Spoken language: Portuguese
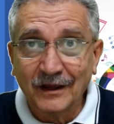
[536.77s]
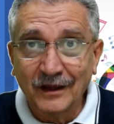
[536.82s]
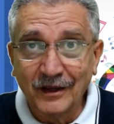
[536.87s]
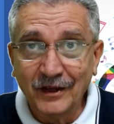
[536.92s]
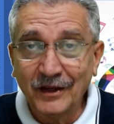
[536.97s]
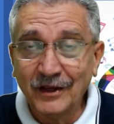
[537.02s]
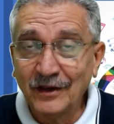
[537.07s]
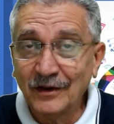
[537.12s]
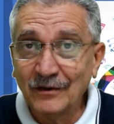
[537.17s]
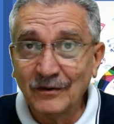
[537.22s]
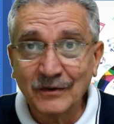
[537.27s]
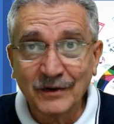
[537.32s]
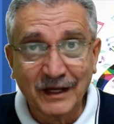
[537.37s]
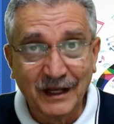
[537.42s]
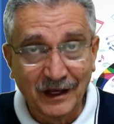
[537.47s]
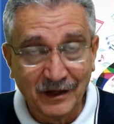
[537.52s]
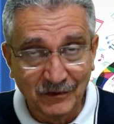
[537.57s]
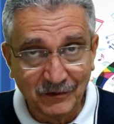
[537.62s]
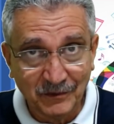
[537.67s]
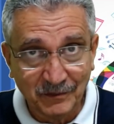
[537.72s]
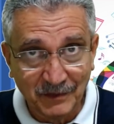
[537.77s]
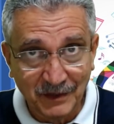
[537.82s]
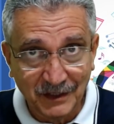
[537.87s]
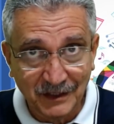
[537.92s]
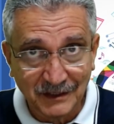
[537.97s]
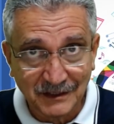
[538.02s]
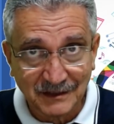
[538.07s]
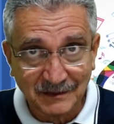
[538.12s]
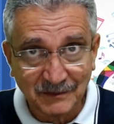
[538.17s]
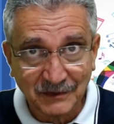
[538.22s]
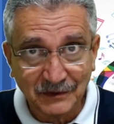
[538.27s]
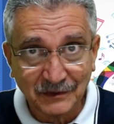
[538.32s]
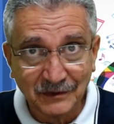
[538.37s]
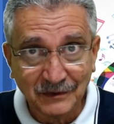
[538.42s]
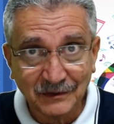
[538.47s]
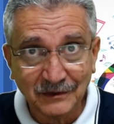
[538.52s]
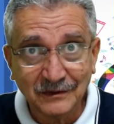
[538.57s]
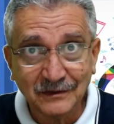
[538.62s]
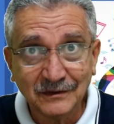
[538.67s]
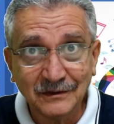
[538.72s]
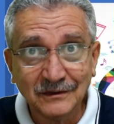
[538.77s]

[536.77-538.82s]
Eu quero mesmo